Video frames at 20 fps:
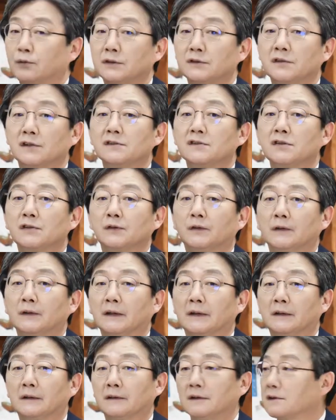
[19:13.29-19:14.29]
우리
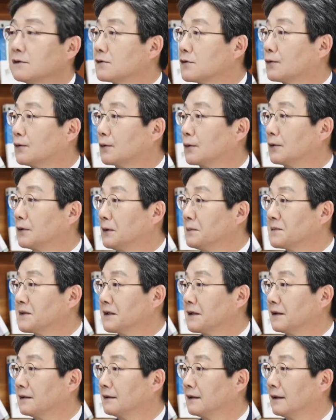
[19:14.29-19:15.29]
정치권이 그런 식으로
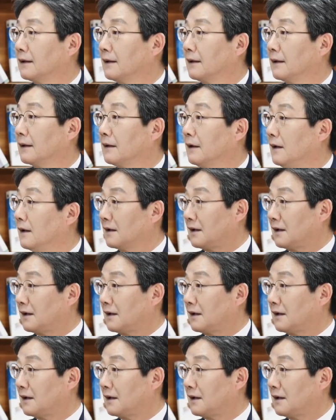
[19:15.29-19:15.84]
검찰한테